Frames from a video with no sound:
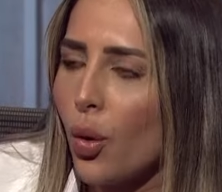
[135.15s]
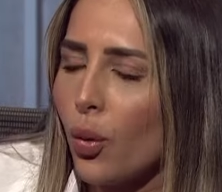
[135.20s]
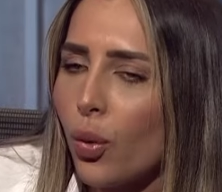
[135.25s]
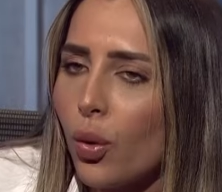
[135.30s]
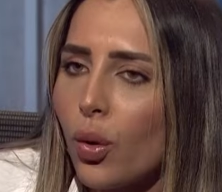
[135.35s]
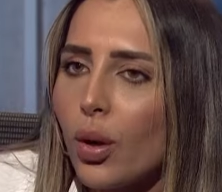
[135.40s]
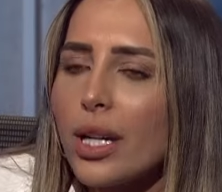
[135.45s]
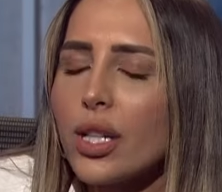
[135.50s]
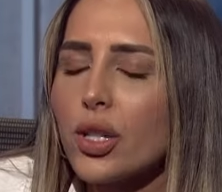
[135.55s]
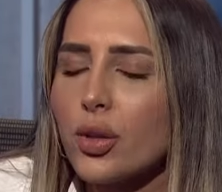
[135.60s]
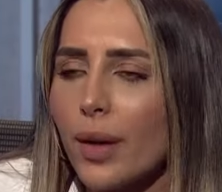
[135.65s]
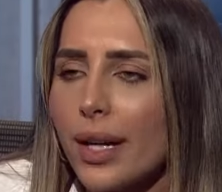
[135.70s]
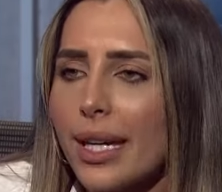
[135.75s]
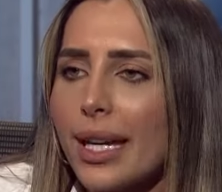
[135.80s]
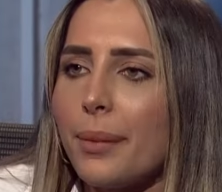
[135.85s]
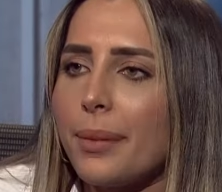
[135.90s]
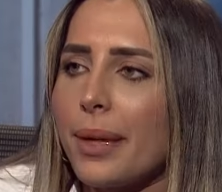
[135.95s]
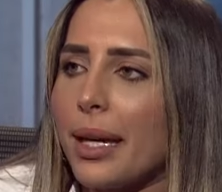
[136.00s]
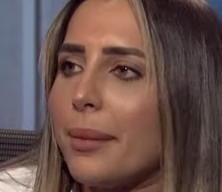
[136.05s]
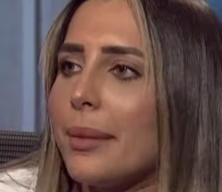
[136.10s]
وكل
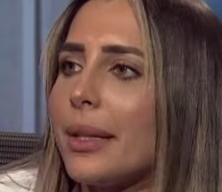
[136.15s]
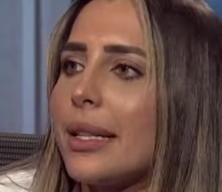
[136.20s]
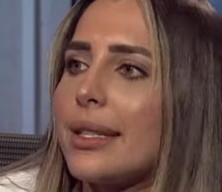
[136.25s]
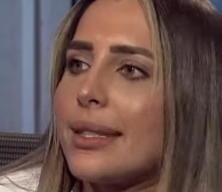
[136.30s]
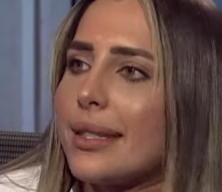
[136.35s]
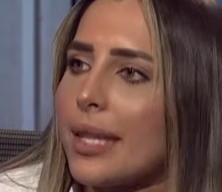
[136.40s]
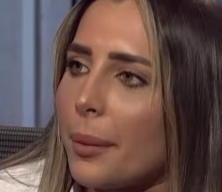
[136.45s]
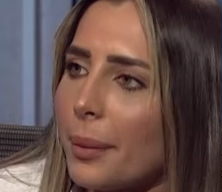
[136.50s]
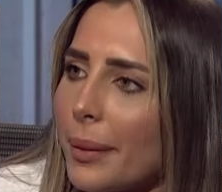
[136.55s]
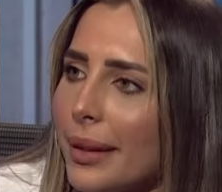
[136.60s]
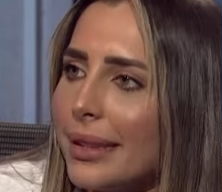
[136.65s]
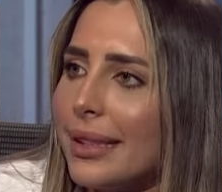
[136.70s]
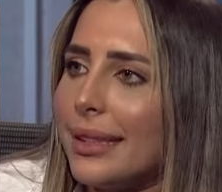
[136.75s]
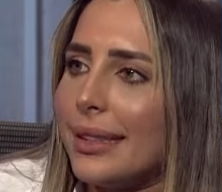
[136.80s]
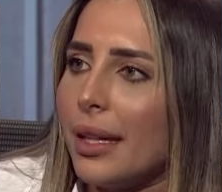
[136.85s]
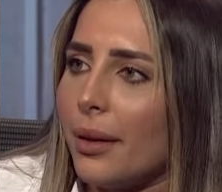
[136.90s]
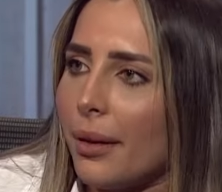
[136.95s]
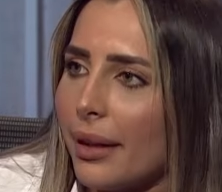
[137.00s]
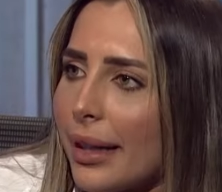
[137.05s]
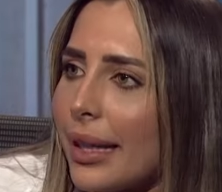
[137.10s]
شويه بيعمل ستاب
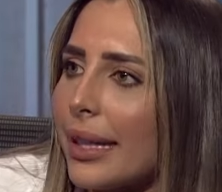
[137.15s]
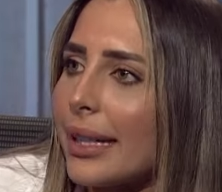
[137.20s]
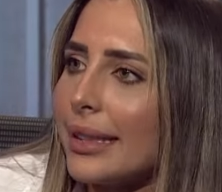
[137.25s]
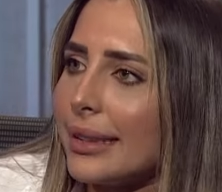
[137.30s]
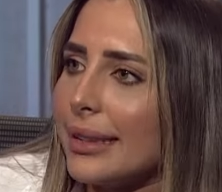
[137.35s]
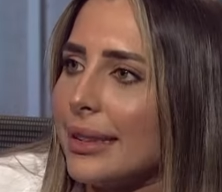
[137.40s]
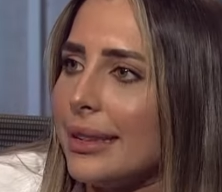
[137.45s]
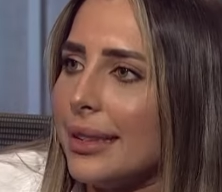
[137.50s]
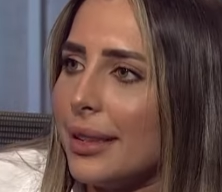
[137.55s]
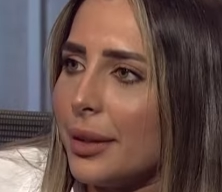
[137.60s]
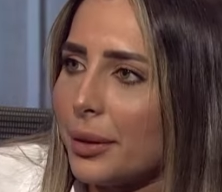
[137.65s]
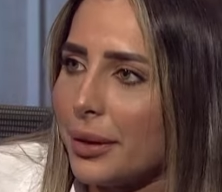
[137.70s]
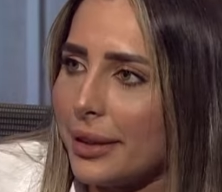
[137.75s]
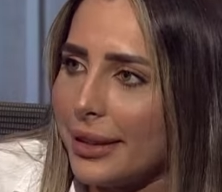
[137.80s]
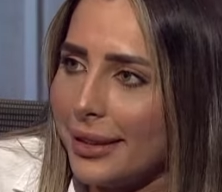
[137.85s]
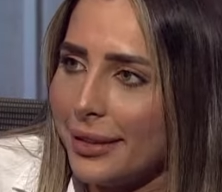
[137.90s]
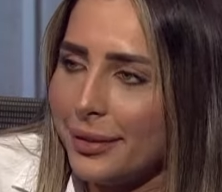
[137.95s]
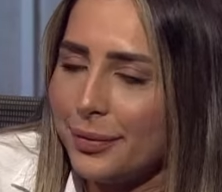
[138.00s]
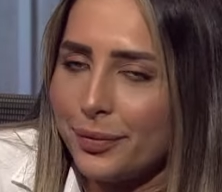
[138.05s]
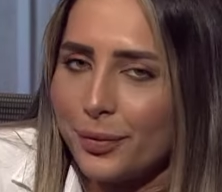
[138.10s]
جديده وحاجات جديده
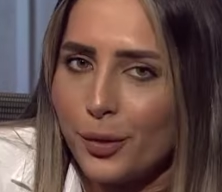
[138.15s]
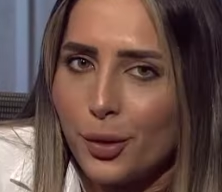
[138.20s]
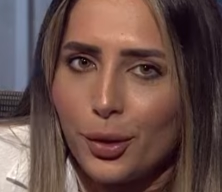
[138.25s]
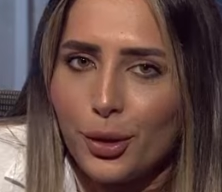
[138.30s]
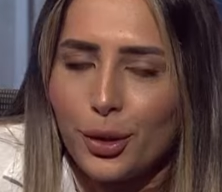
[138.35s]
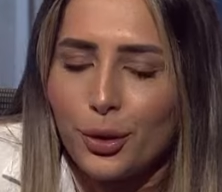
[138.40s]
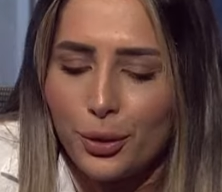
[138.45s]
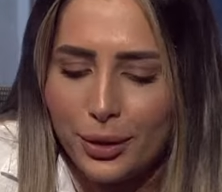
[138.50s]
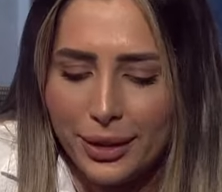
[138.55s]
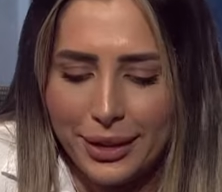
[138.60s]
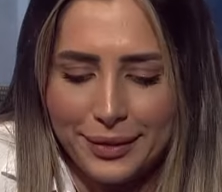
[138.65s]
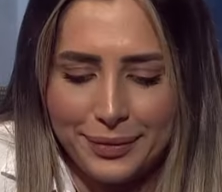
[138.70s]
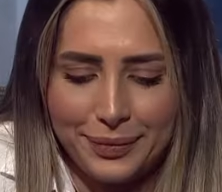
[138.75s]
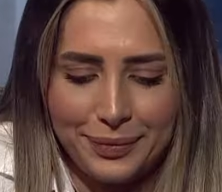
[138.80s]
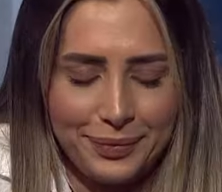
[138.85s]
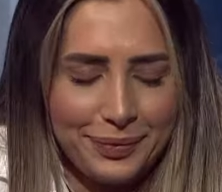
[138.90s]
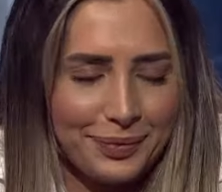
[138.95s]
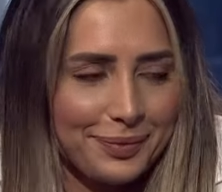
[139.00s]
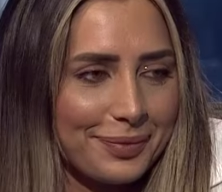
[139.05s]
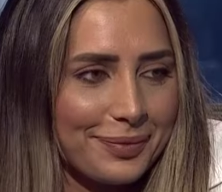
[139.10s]
وكده تقولي له ايه
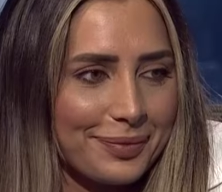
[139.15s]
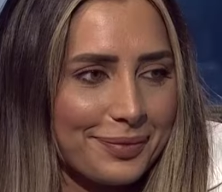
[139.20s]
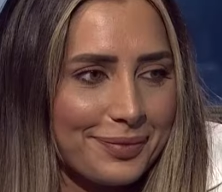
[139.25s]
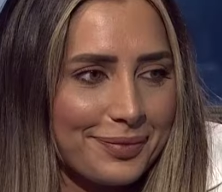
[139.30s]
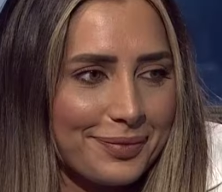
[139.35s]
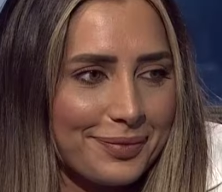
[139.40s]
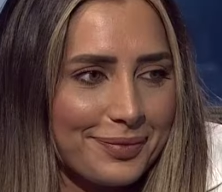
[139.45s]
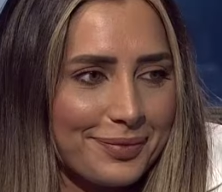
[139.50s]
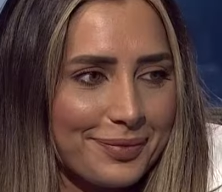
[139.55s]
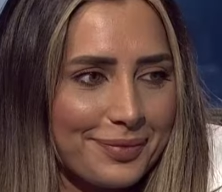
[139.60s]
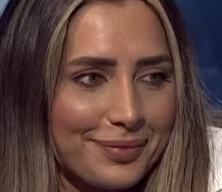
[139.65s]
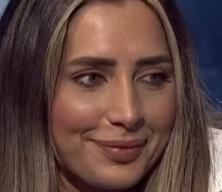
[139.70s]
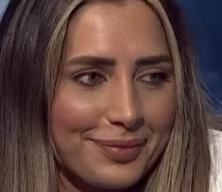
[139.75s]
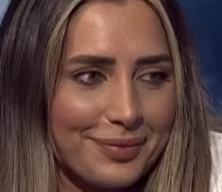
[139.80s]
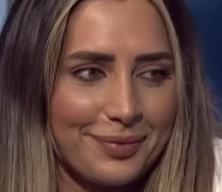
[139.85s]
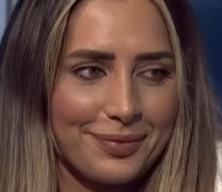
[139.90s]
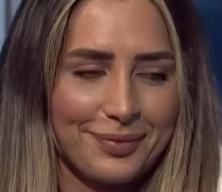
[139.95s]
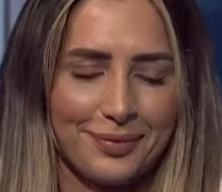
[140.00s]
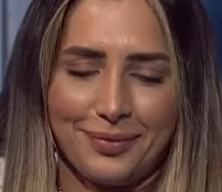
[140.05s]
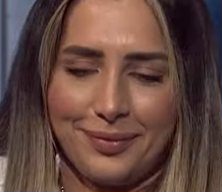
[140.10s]
يعني
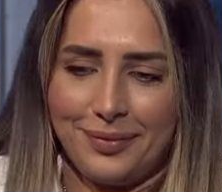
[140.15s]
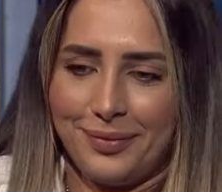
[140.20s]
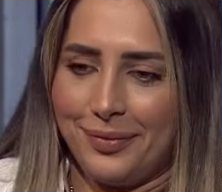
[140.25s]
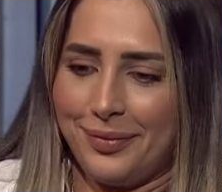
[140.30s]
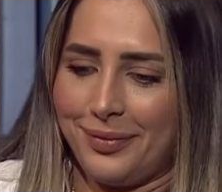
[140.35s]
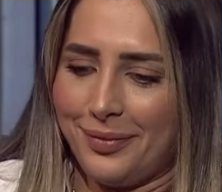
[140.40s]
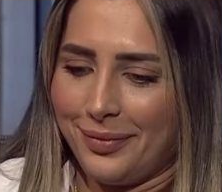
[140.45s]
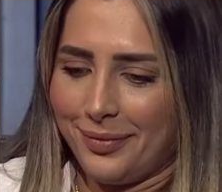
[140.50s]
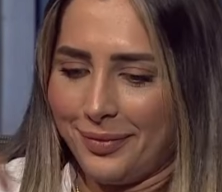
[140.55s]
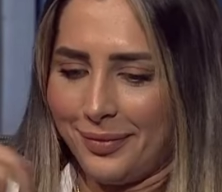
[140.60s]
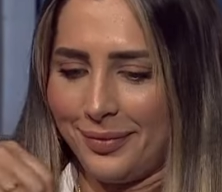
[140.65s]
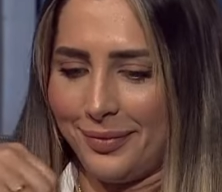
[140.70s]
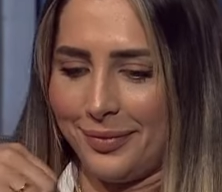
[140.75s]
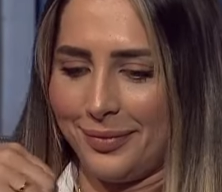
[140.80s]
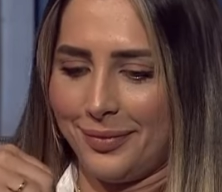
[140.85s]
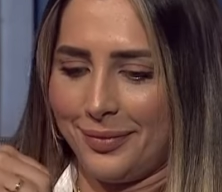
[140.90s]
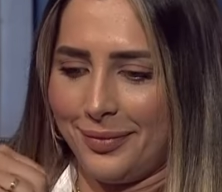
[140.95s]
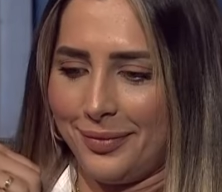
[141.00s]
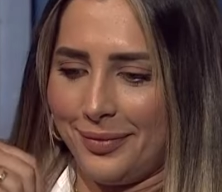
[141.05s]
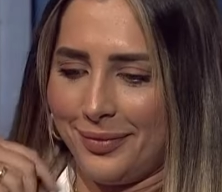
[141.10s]
عايزه اقول له بس انه
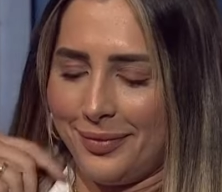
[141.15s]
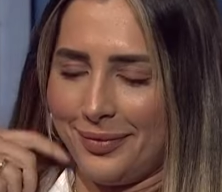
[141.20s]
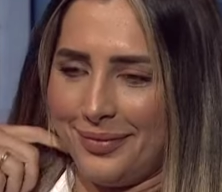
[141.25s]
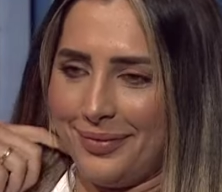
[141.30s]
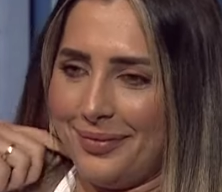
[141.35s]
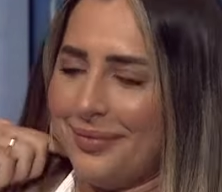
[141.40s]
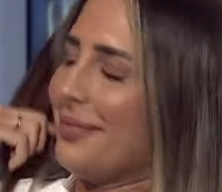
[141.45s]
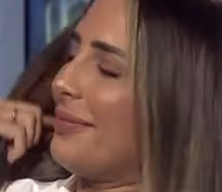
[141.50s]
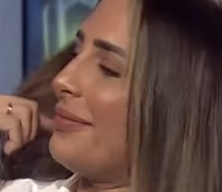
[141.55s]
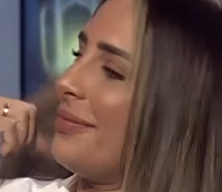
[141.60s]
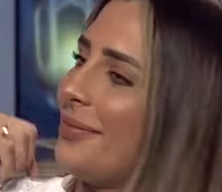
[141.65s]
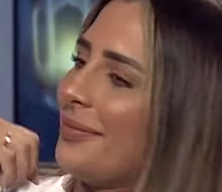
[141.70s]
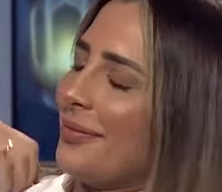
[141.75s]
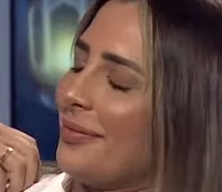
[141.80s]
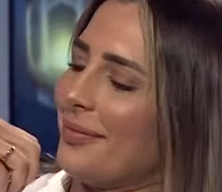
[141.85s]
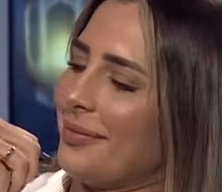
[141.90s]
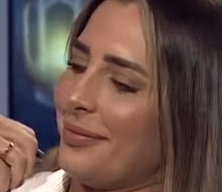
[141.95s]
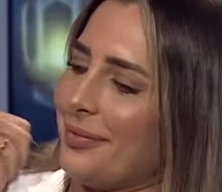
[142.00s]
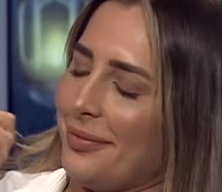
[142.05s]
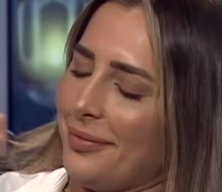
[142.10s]

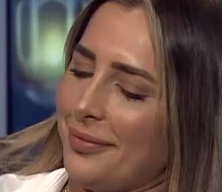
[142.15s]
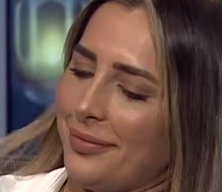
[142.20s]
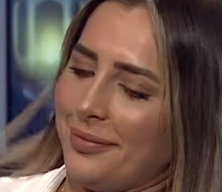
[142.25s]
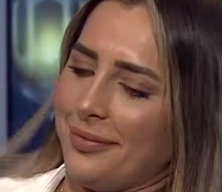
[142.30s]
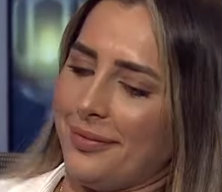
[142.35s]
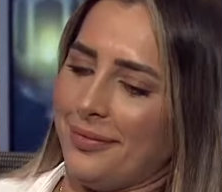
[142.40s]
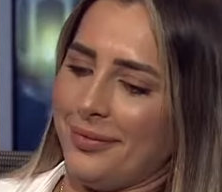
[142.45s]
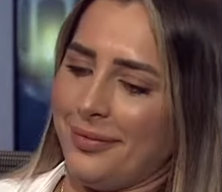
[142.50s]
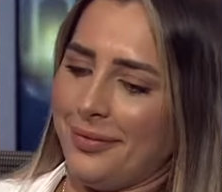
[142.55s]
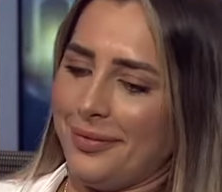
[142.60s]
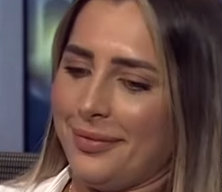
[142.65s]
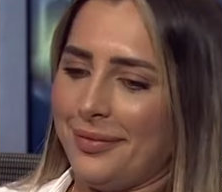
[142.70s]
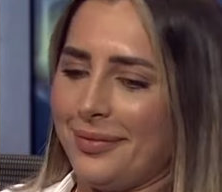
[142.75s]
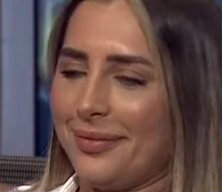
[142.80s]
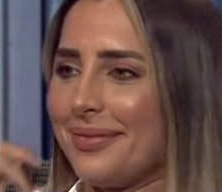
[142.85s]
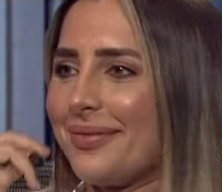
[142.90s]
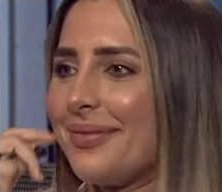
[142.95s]
احنا فخورين بيك